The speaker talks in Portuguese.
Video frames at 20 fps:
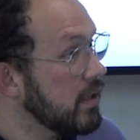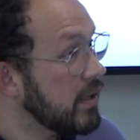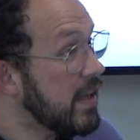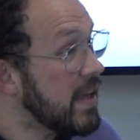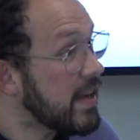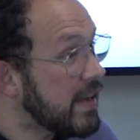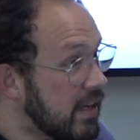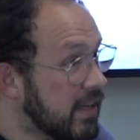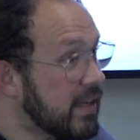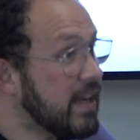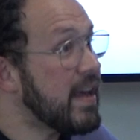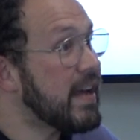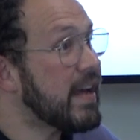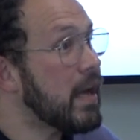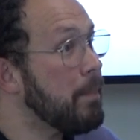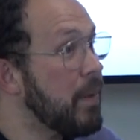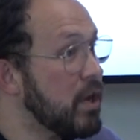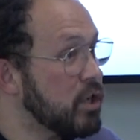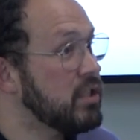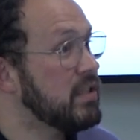Quem é, quem é
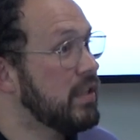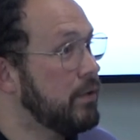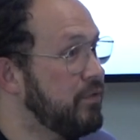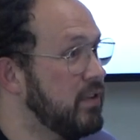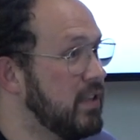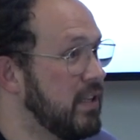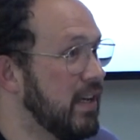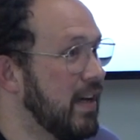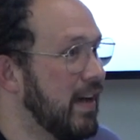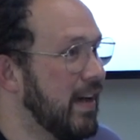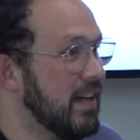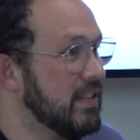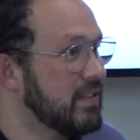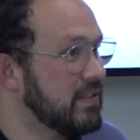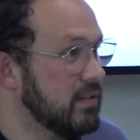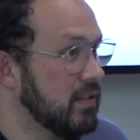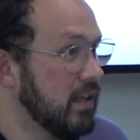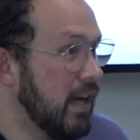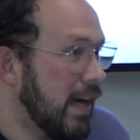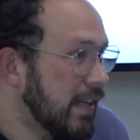capaz de definir a
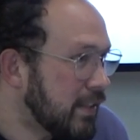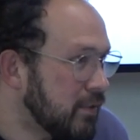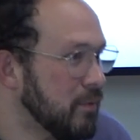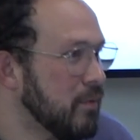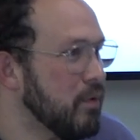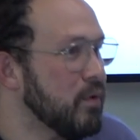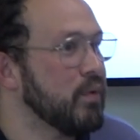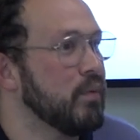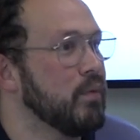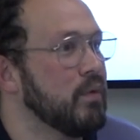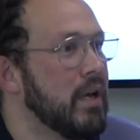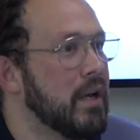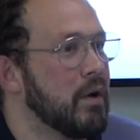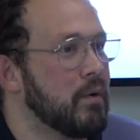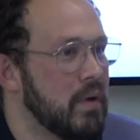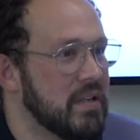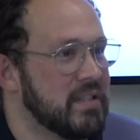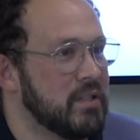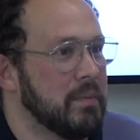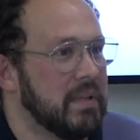arte? A arte não é uma
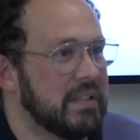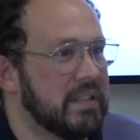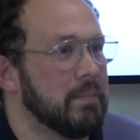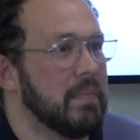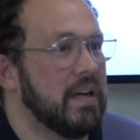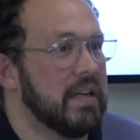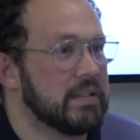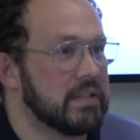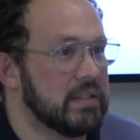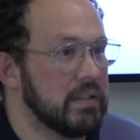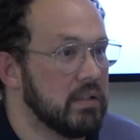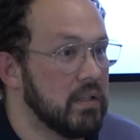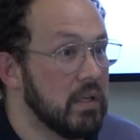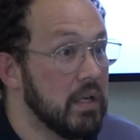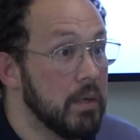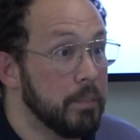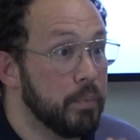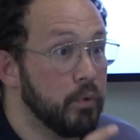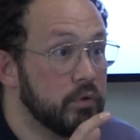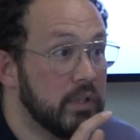equação matemática.
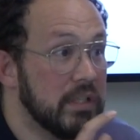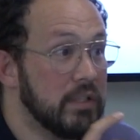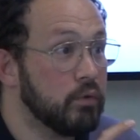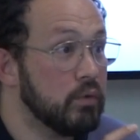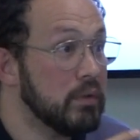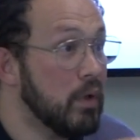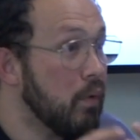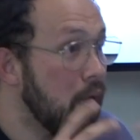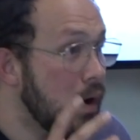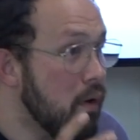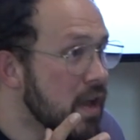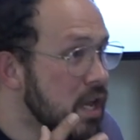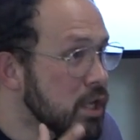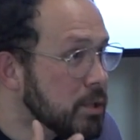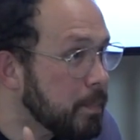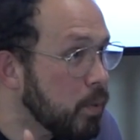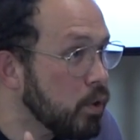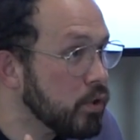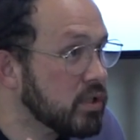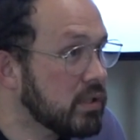Portanto, não há uma
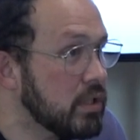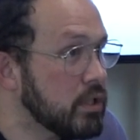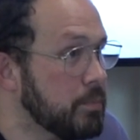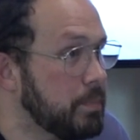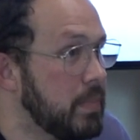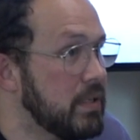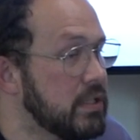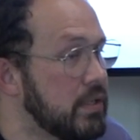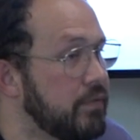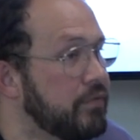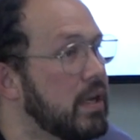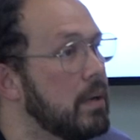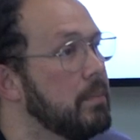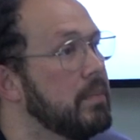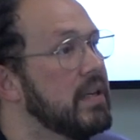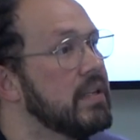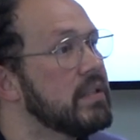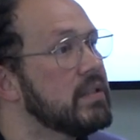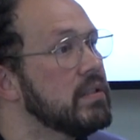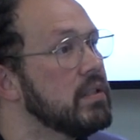resposta
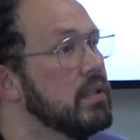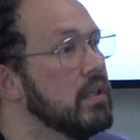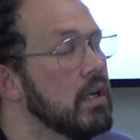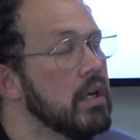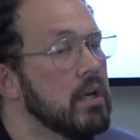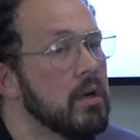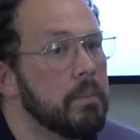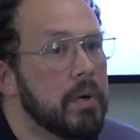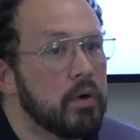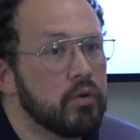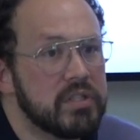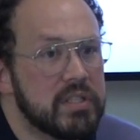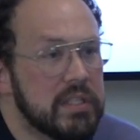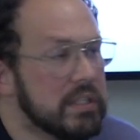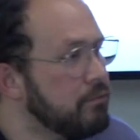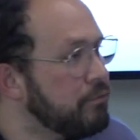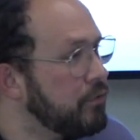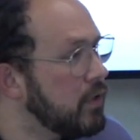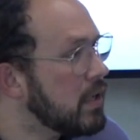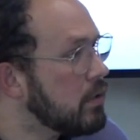especificamente para o que
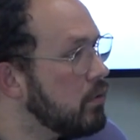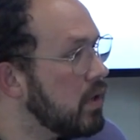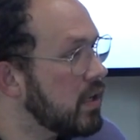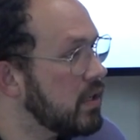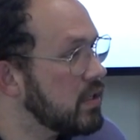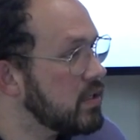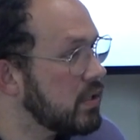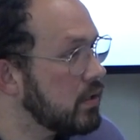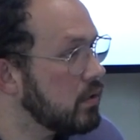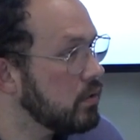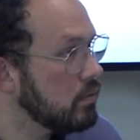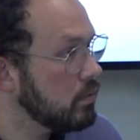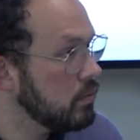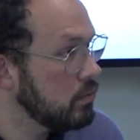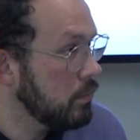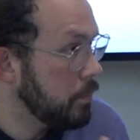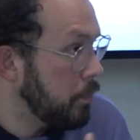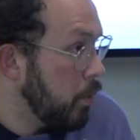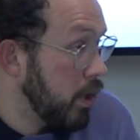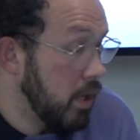significa uma canção,
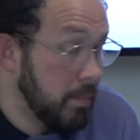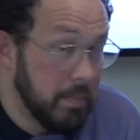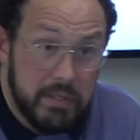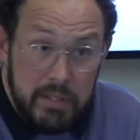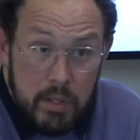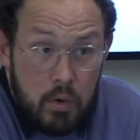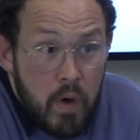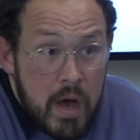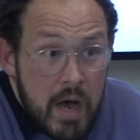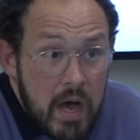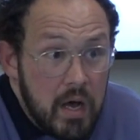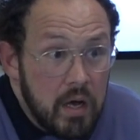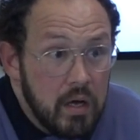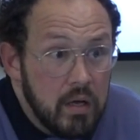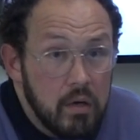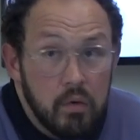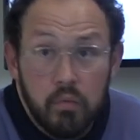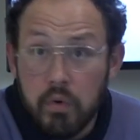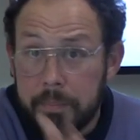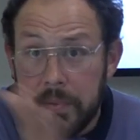um poema. Não há.
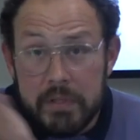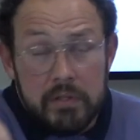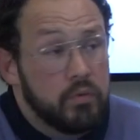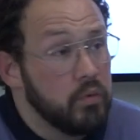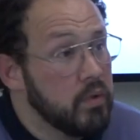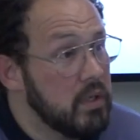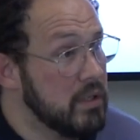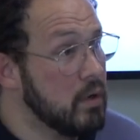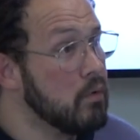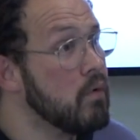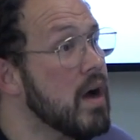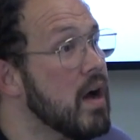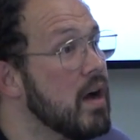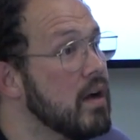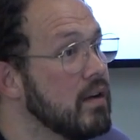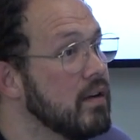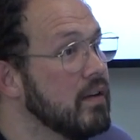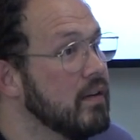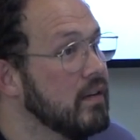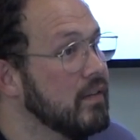Uma pintura, não
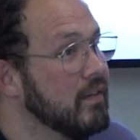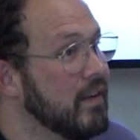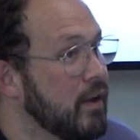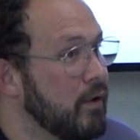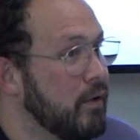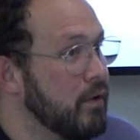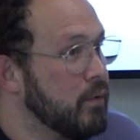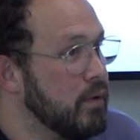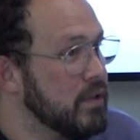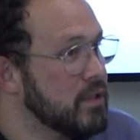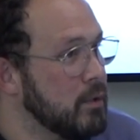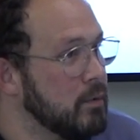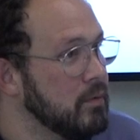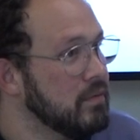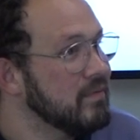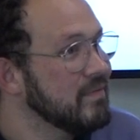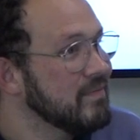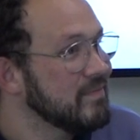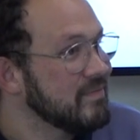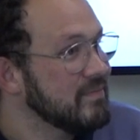há. É uma
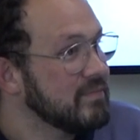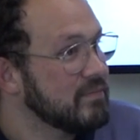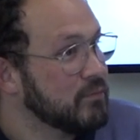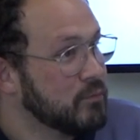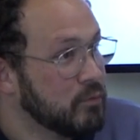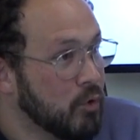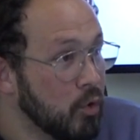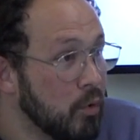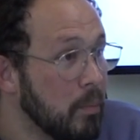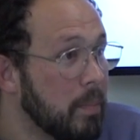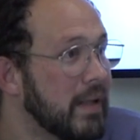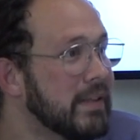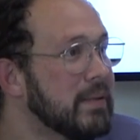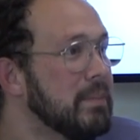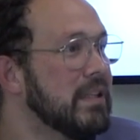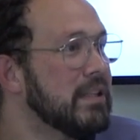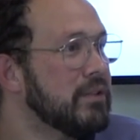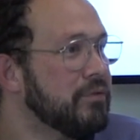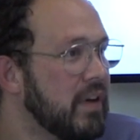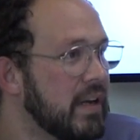equação
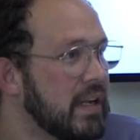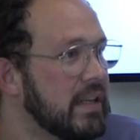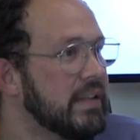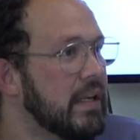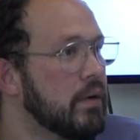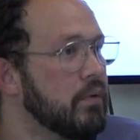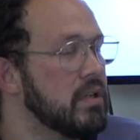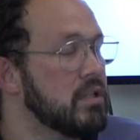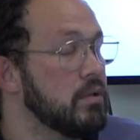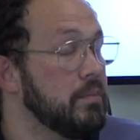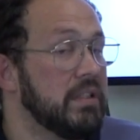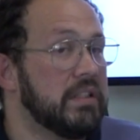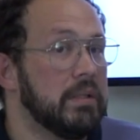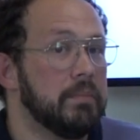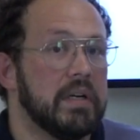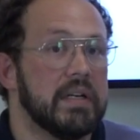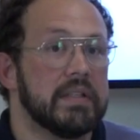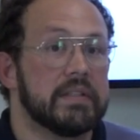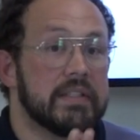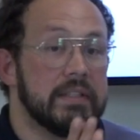completamente diferente da equação
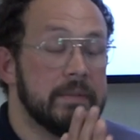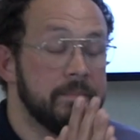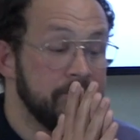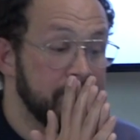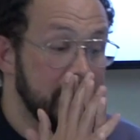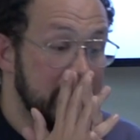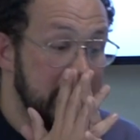matemática.